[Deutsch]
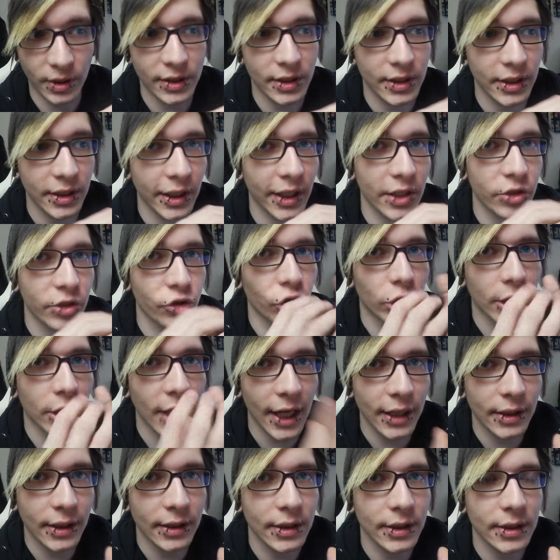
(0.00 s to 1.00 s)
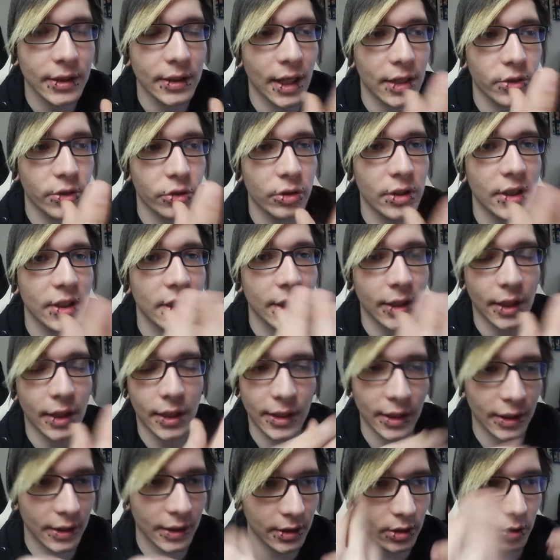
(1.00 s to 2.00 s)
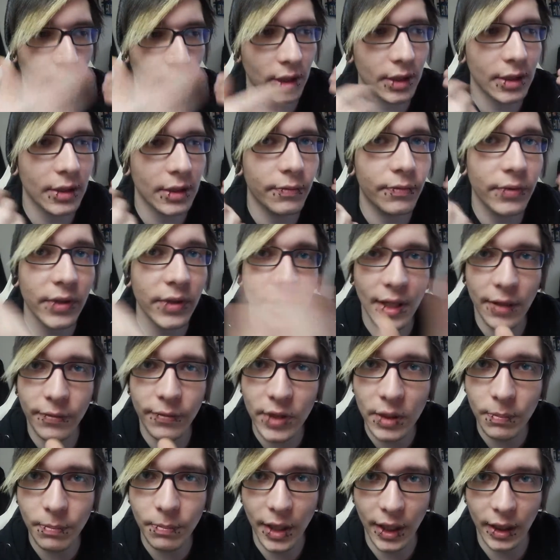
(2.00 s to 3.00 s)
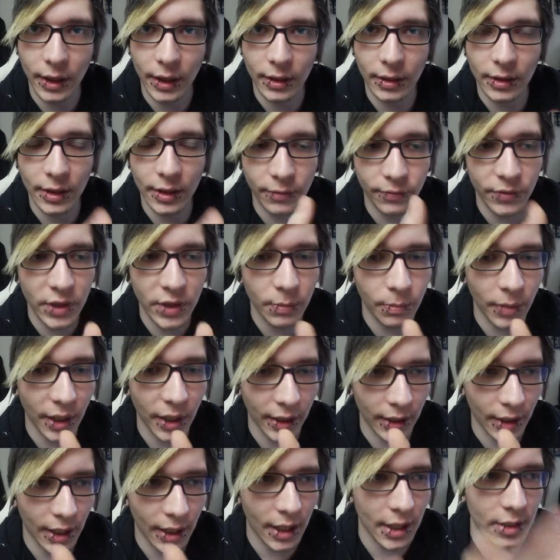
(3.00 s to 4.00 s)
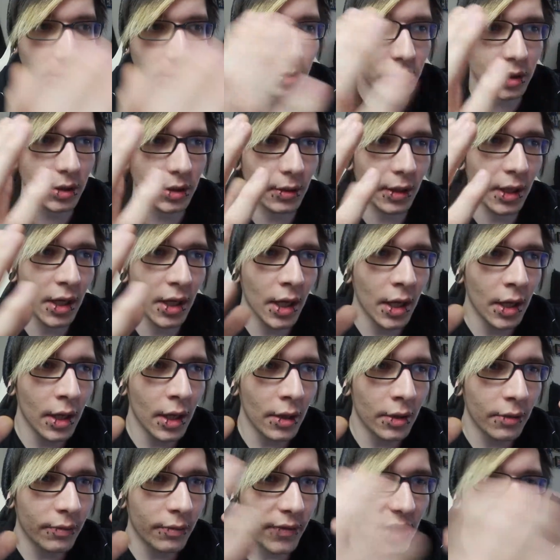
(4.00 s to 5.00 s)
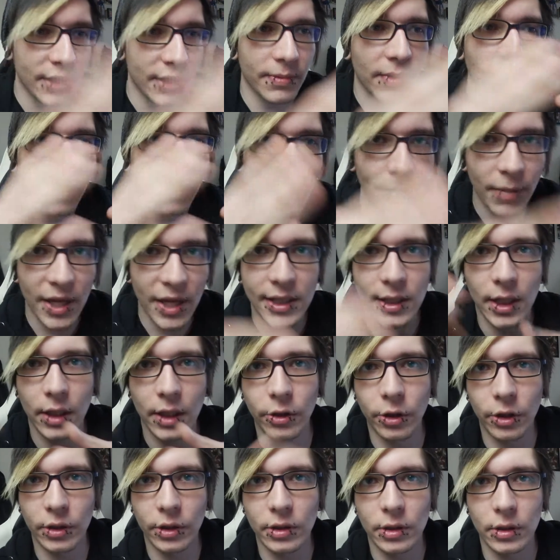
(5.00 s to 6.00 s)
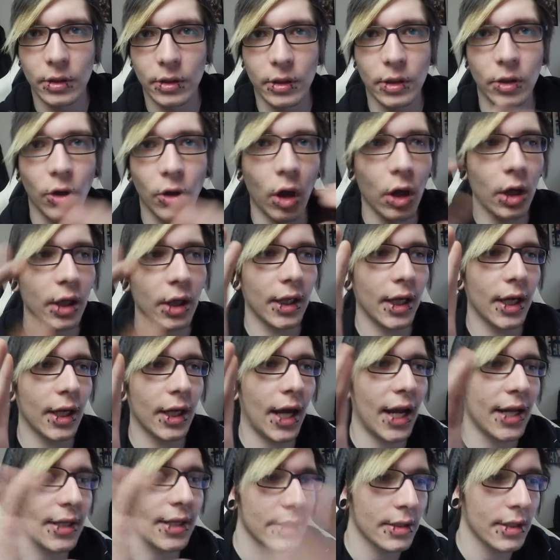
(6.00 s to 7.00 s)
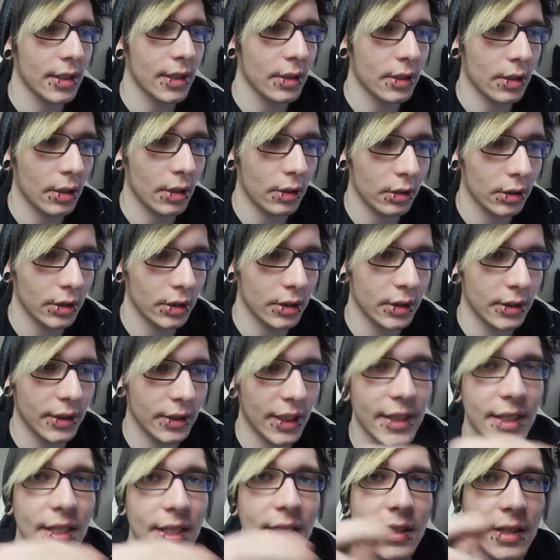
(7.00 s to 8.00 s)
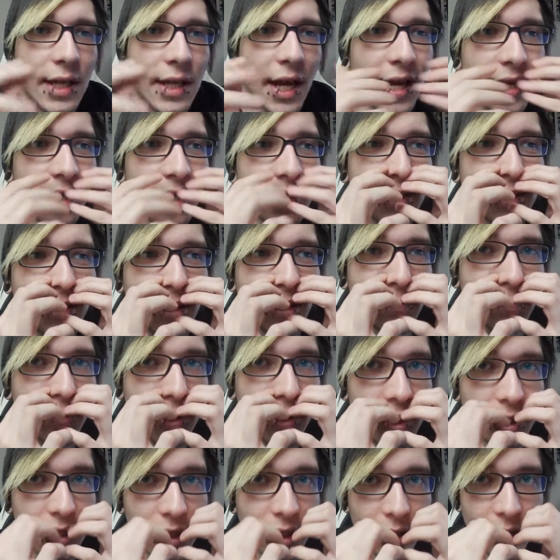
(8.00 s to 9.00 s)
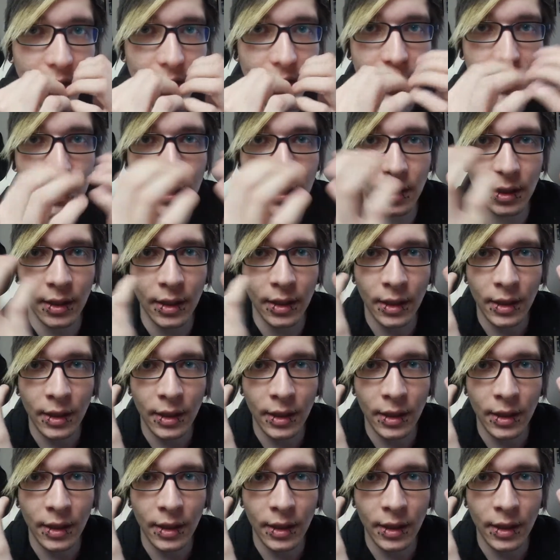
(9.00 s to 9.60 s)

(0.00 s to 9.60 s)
ist die Resonanz. Also nicht die, äh, die sondern die, der Feedback. Der Feedback, ja. Also was man verbessern könnte in eurer Ansicht aus. Das ist eins der wichtigsten